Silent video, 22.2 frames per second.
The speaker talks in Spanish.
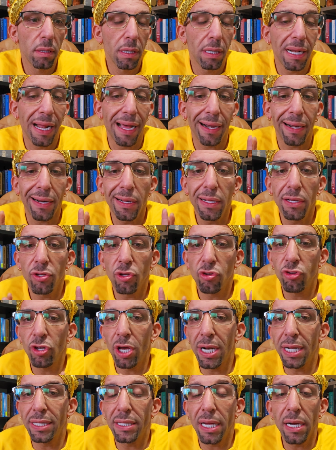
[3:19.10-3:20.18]
las redes
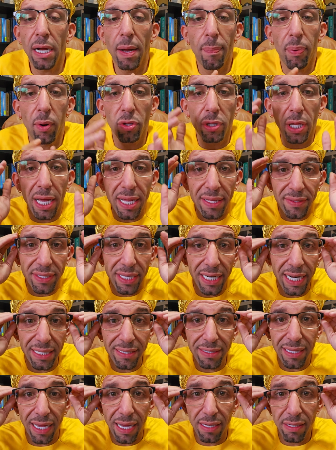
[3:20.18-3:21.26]
sociales están explotadas en
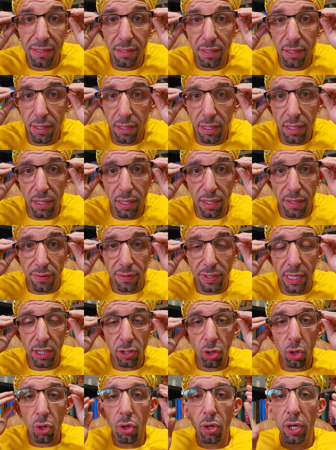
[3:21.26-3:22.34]
directa. De
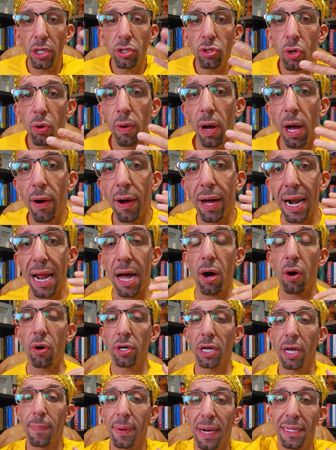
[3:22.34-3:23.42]
todos estos
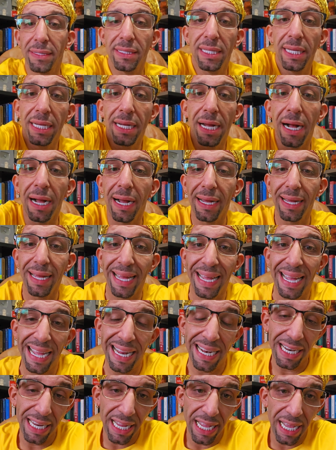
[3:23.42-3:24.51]
avalados que practican
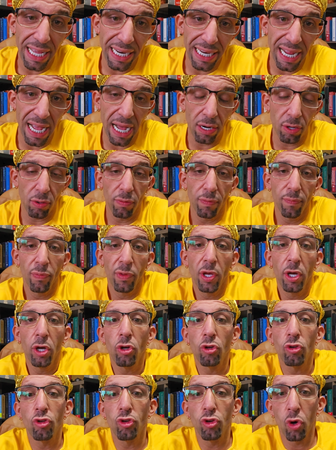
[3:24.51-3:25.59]
el nigeriano,
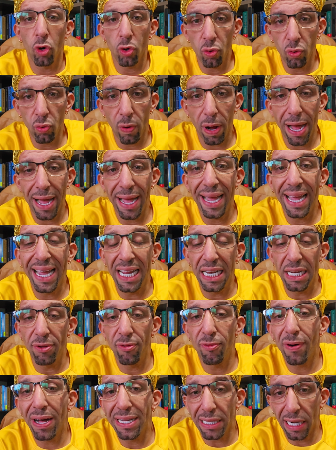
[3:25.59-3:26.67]
yoruba, el
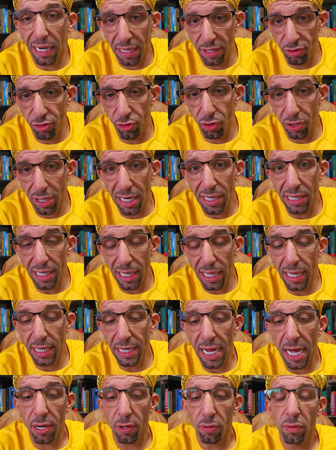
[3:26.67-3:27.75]
ifá tradicional
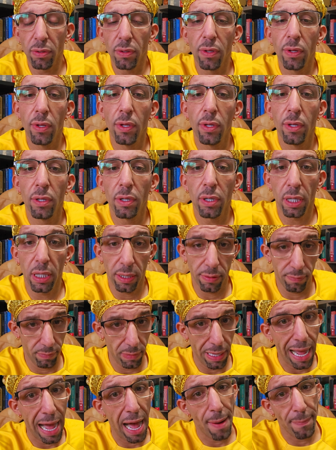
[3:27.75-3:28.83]
nigeriano,
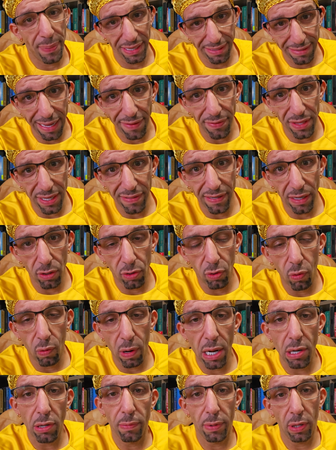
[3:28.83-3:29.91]
a pesar de ser
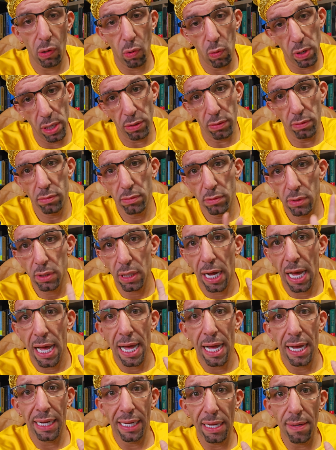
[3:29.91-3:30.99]
cubano, pero bueno,
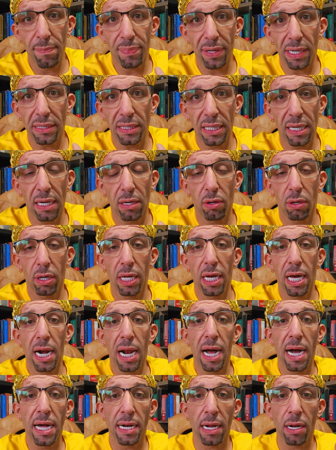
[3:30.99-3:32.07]
cada quien practica lo que le da
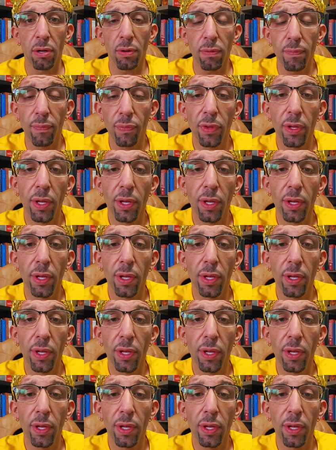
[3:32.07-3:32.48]
la gana, ¿no?